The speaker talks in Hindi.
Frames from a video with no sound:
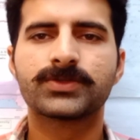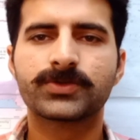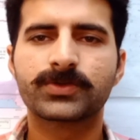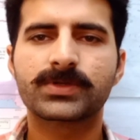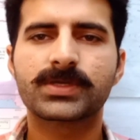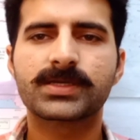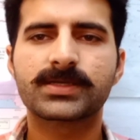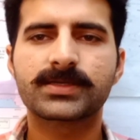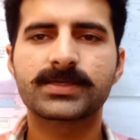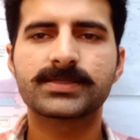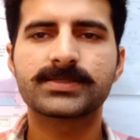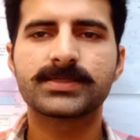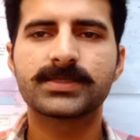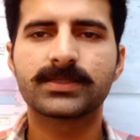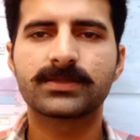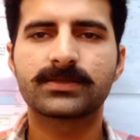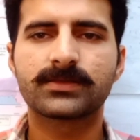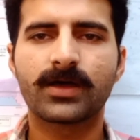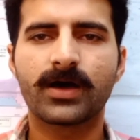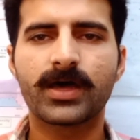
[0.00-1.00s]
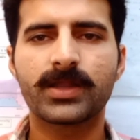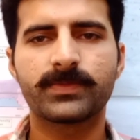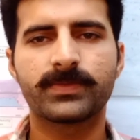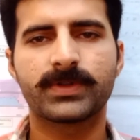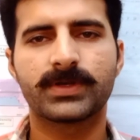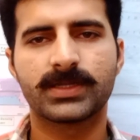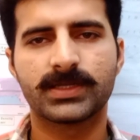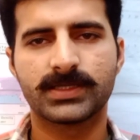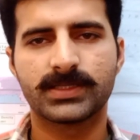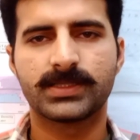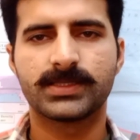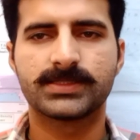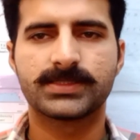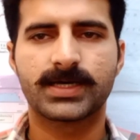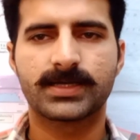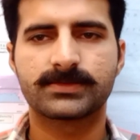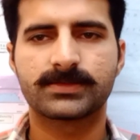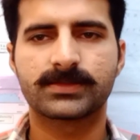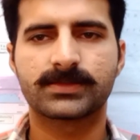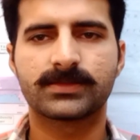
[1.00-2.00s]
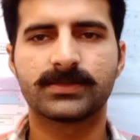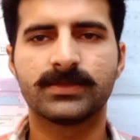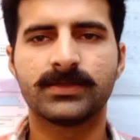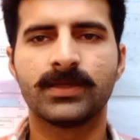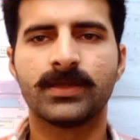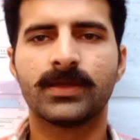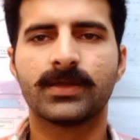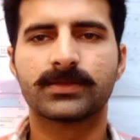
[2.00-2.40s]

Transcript: जो कि किसी तौर पर नहीं दी जा सकती